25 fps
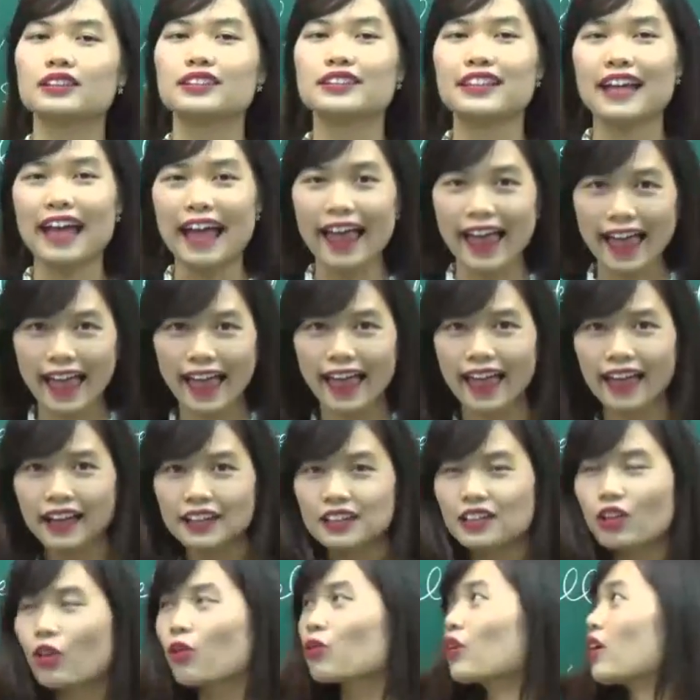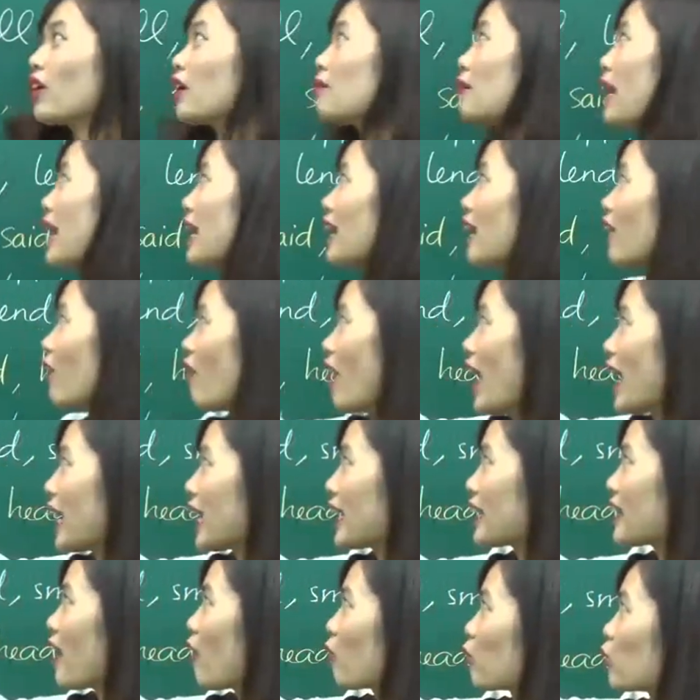Chữ e như cô nói các bạn là có
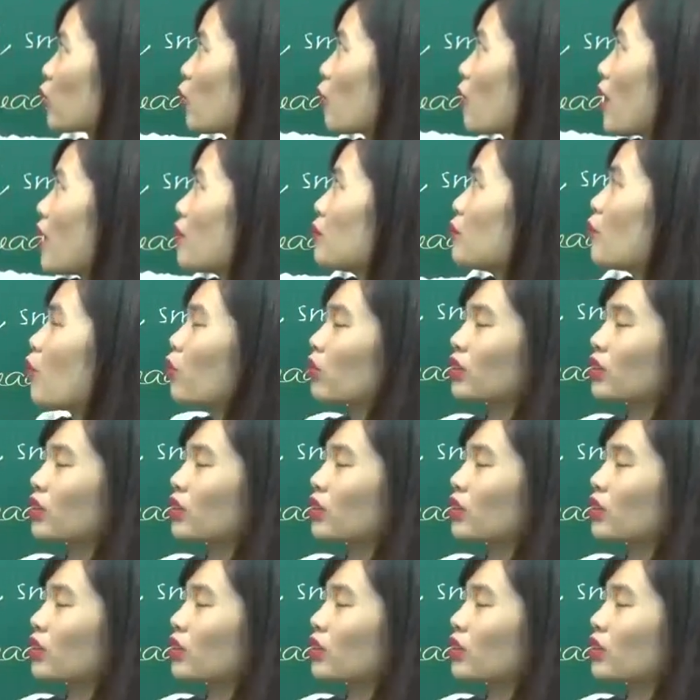hai cách đọc, đúng không ạ?